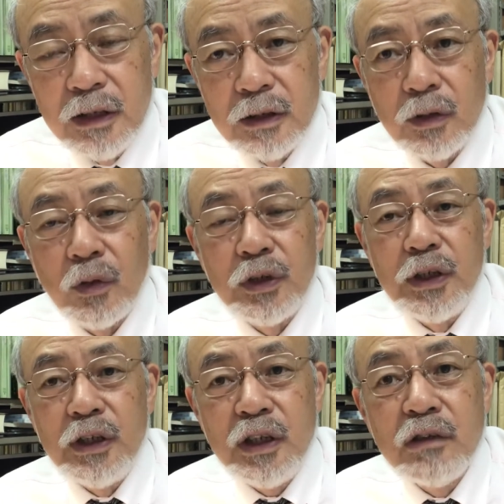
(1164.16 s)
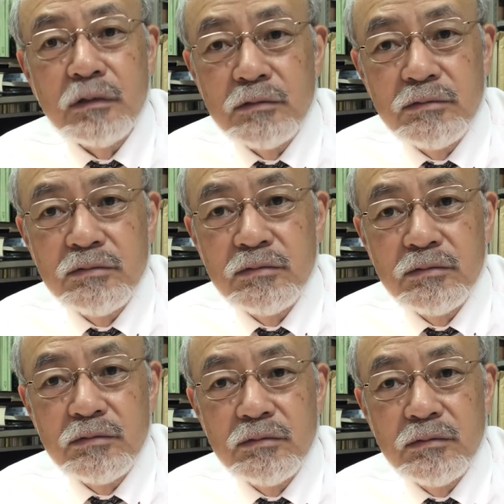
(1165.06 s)
そこにいる
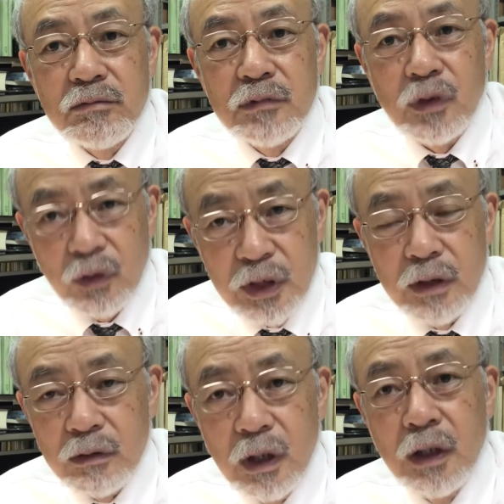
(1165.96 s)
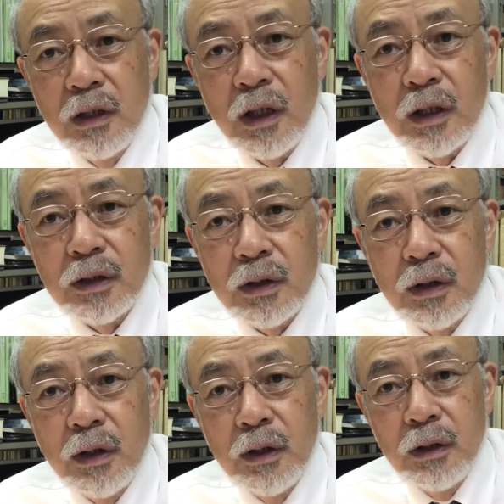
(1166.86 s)
そこにいるで
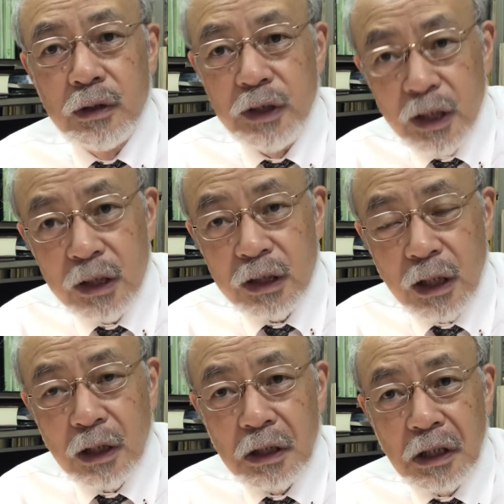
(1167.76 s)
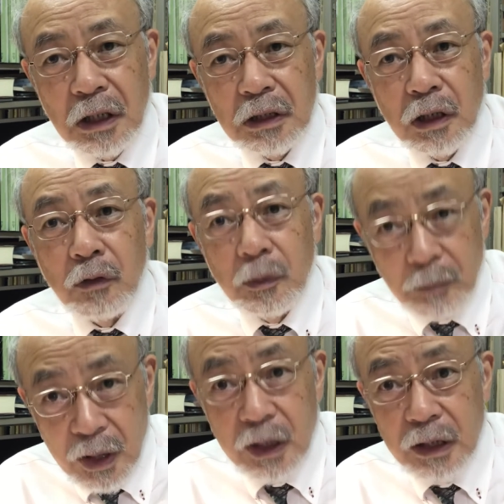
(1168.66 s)
ティッタだけだったらこれ
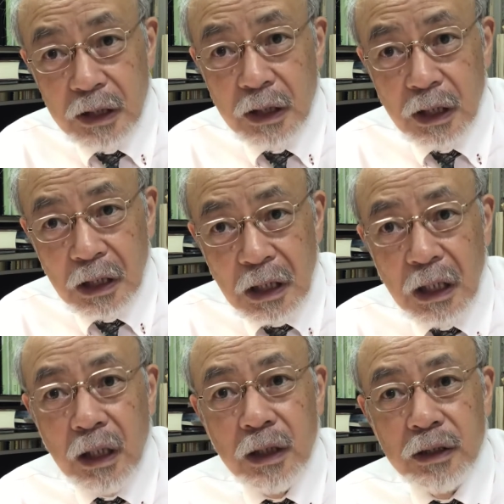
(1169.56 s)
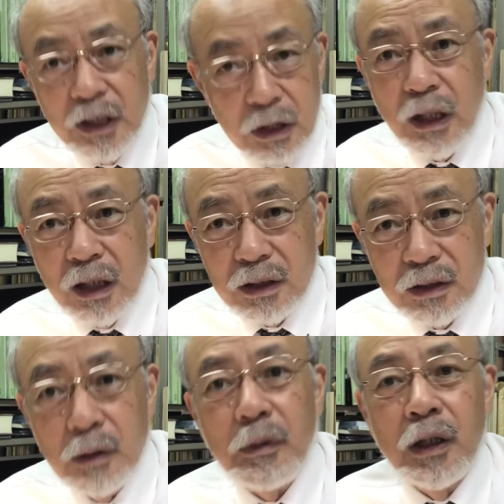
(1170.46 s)
命令形だからティッタって
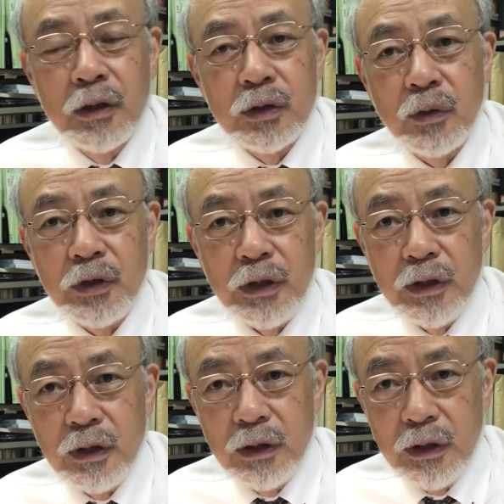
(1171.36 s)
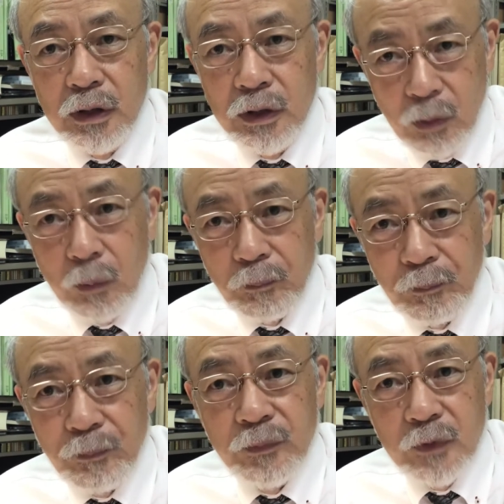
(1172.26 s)
言えばそこにいろ
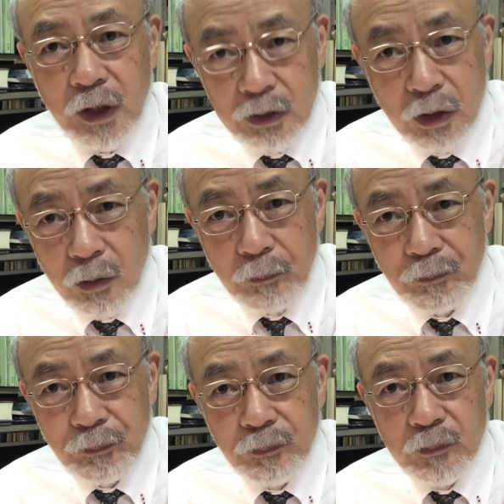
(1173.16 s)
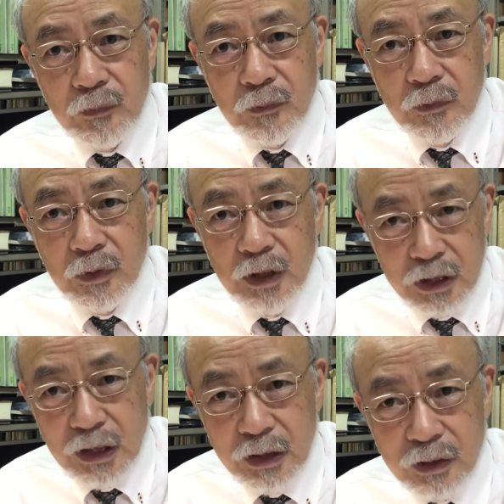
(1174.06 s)
立ってろいな
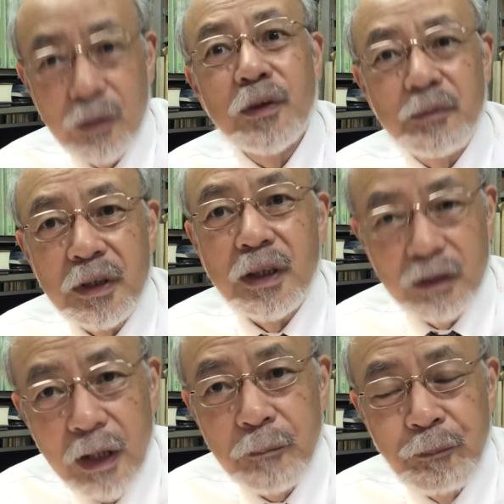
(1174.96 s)
さいこういう意味になるね